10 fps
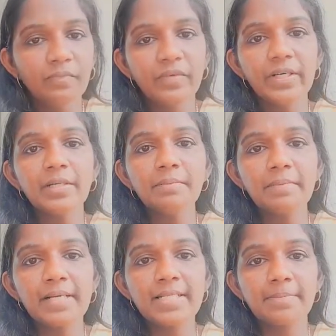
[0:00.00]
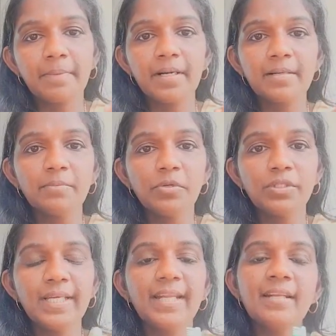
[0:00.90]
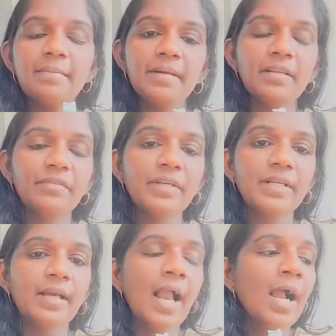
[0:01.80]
வெறும் ப்ரஷ் பண்ணும்போது என்ன பெனிஃபிட்